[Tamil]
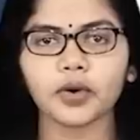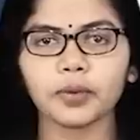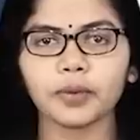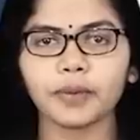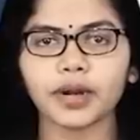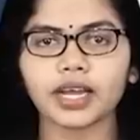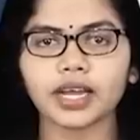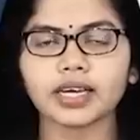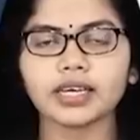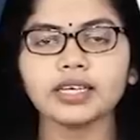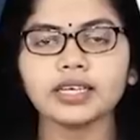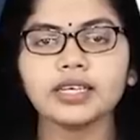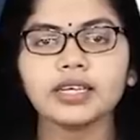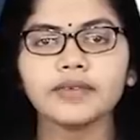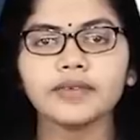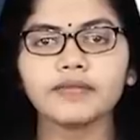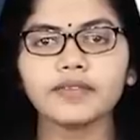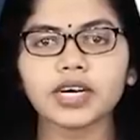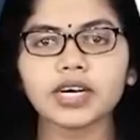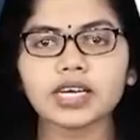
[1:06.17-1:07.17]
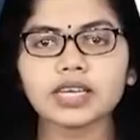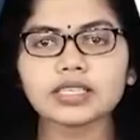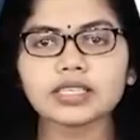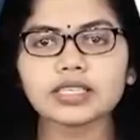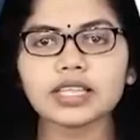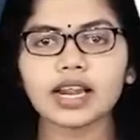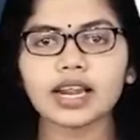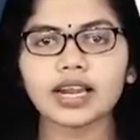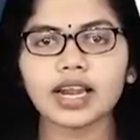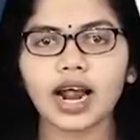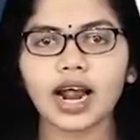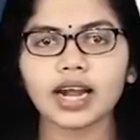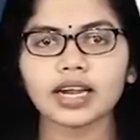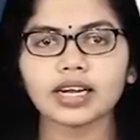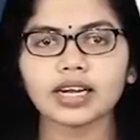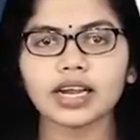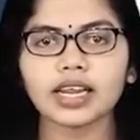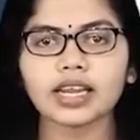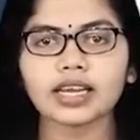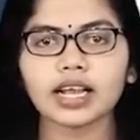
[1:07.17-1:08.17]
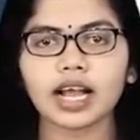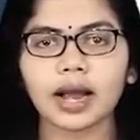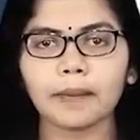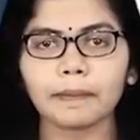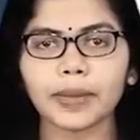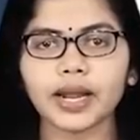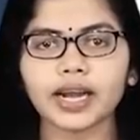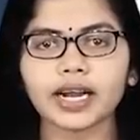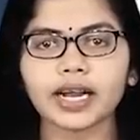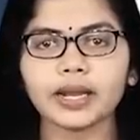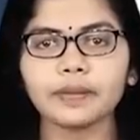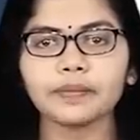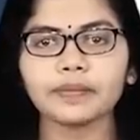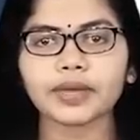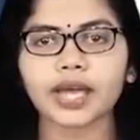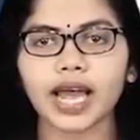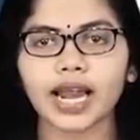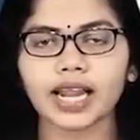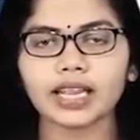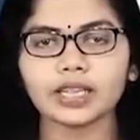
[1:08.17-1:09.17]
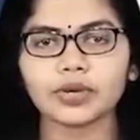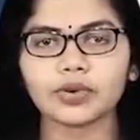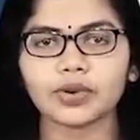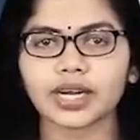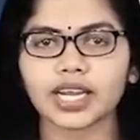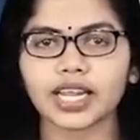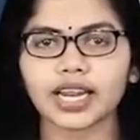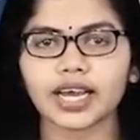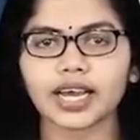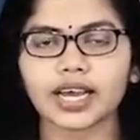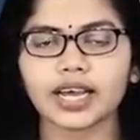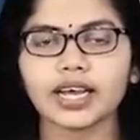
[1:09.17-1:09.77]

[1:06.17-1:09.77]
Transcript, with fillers: உட்பட வேறு சில நாடுகளின் கப்பல்களும் கலந்து கொண்டன